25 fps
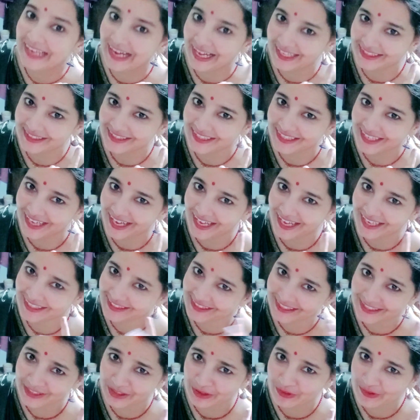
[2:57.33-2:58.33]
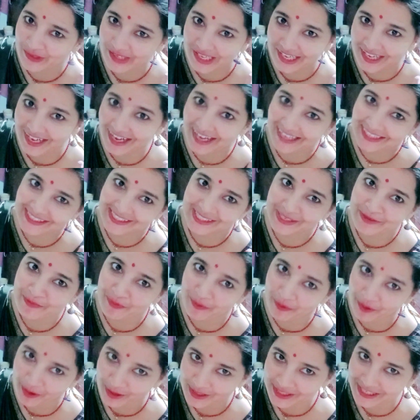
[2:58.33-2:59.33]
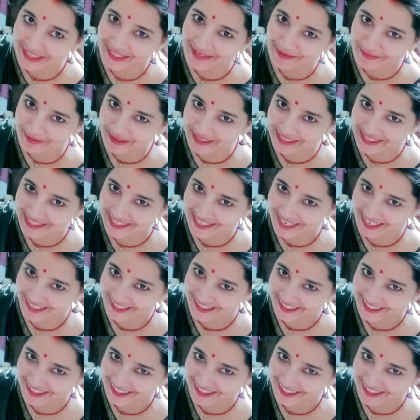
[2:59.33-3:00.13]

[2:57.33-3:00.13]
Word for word: कान दिखा लेते हैं क्योंकि कान से बहुत ज़्यादा परेशान